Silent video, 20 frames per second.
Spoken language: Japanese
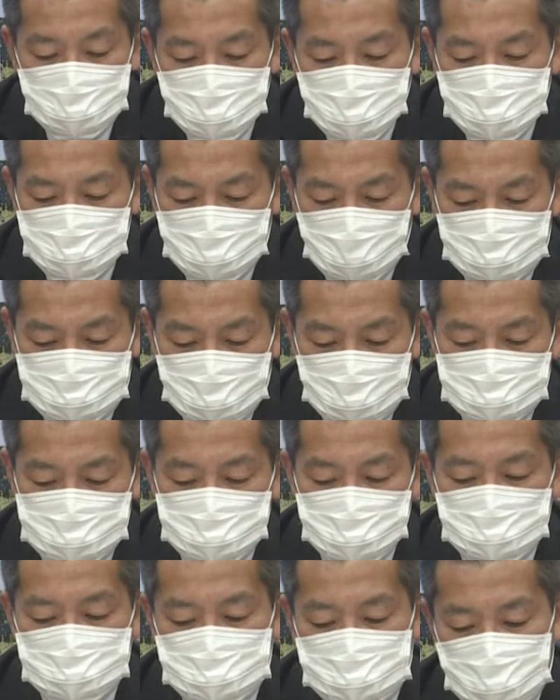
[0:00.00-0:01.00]
こに書いてある
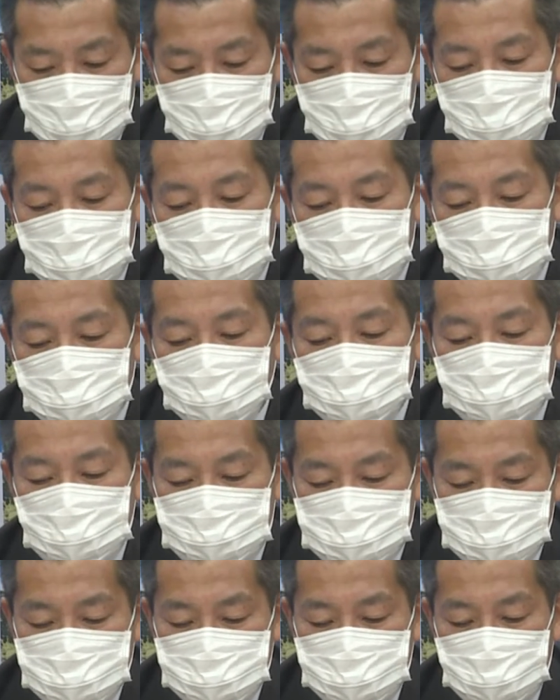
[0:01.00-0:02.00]
通りで今
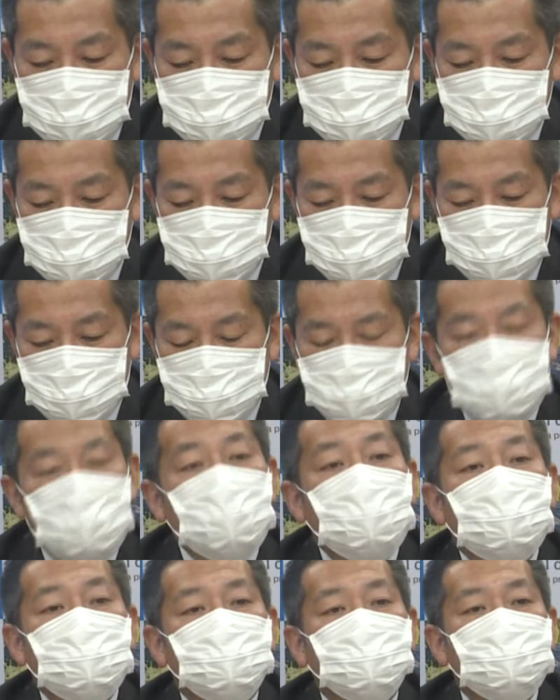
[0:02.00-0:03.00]
月下旬にはです
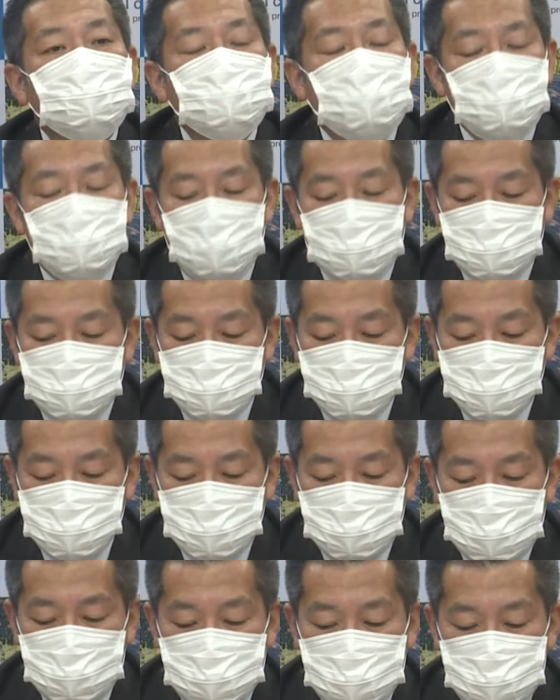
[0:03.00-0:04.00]
ねご案内を発送
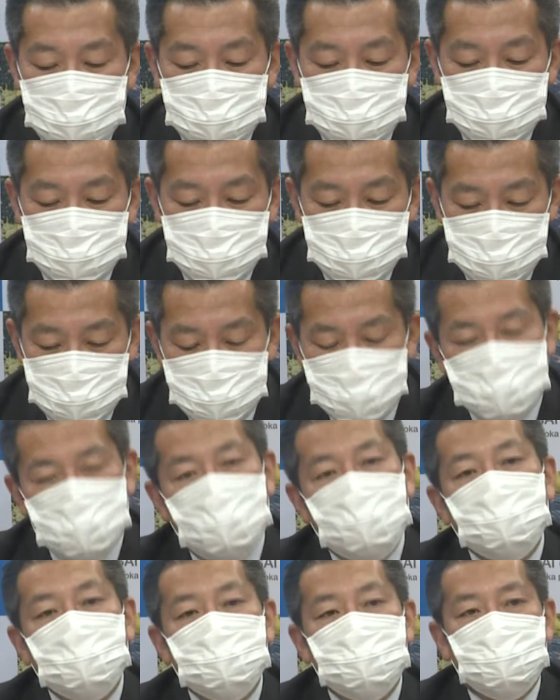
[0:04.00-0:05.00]
していただきますし、
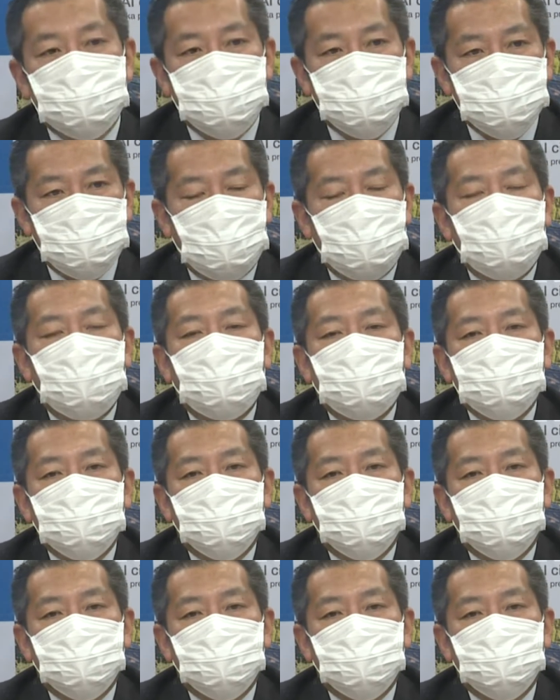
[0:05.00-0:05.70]
例えば